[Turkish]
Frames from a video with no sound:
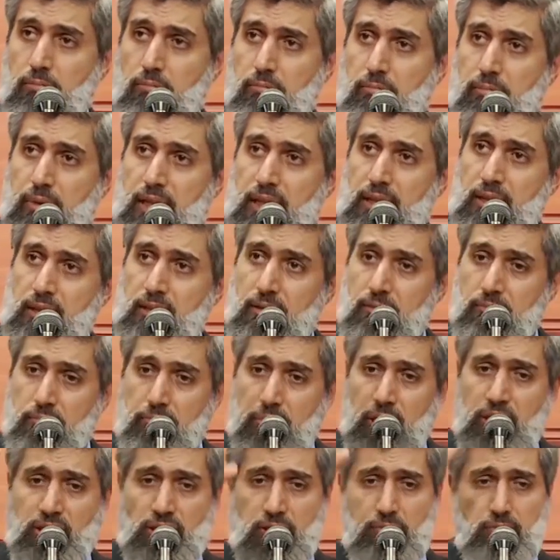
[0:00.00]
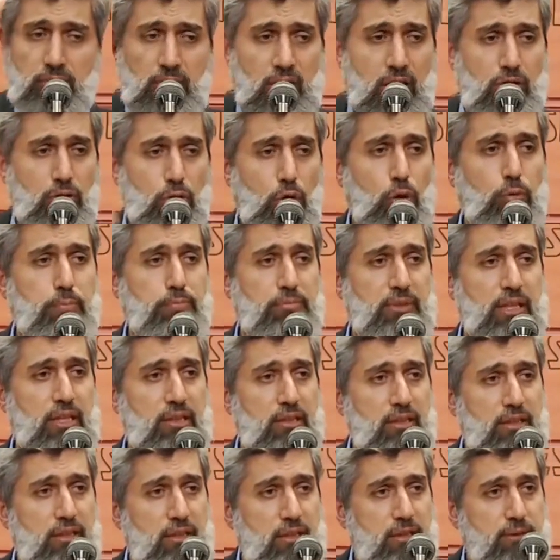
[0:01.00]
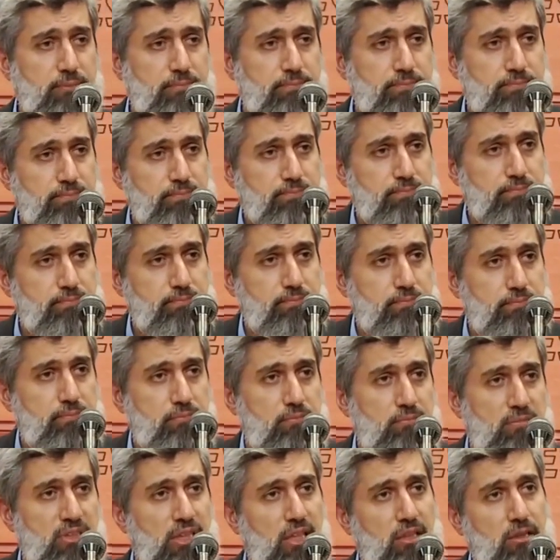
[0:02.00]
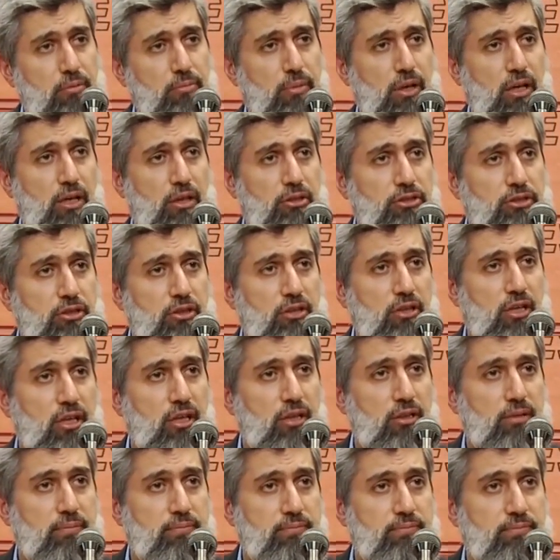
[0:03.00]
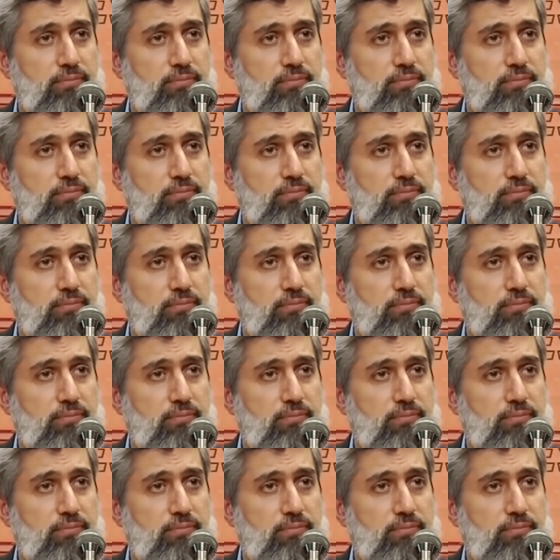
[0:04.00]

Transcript: Beni başımdan öp dedi seni bağışlayayım.